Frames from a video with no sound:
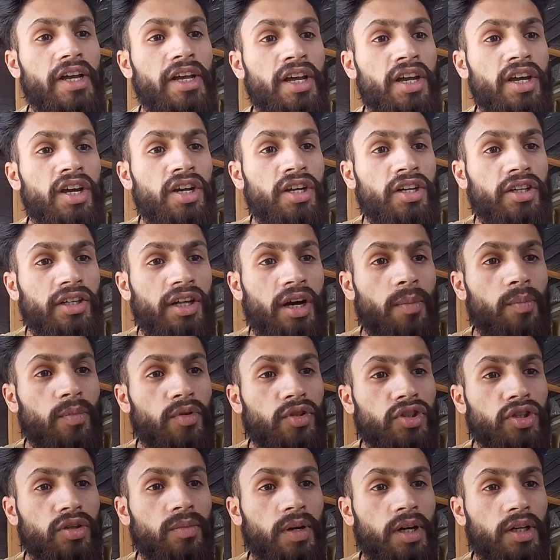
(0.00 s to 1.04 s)
नाम
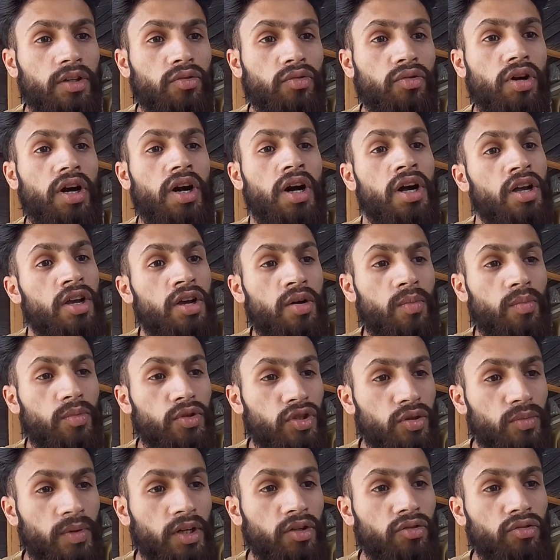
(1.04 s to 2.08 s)
मुसलमानों का मुसलमानों
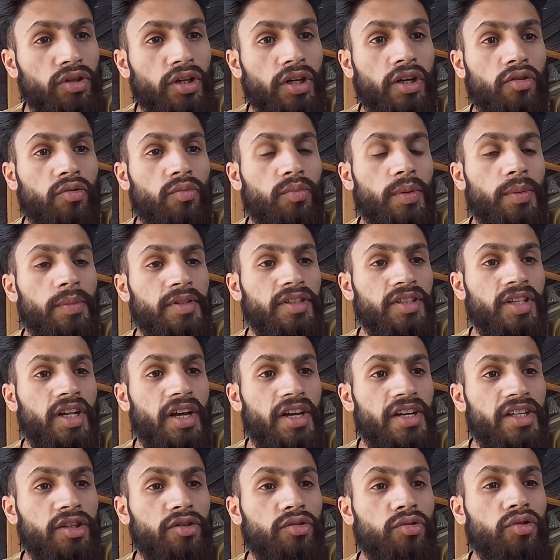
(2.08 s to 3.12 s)
के घरों पर भी चलाए हिंदुओं
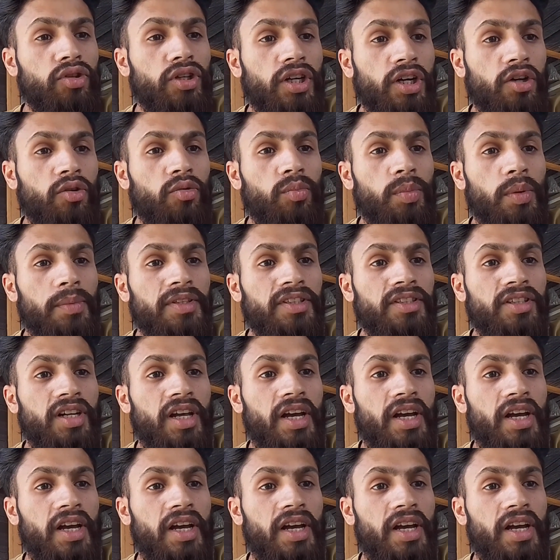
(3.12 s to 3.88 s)
के घरों पर भी चलाए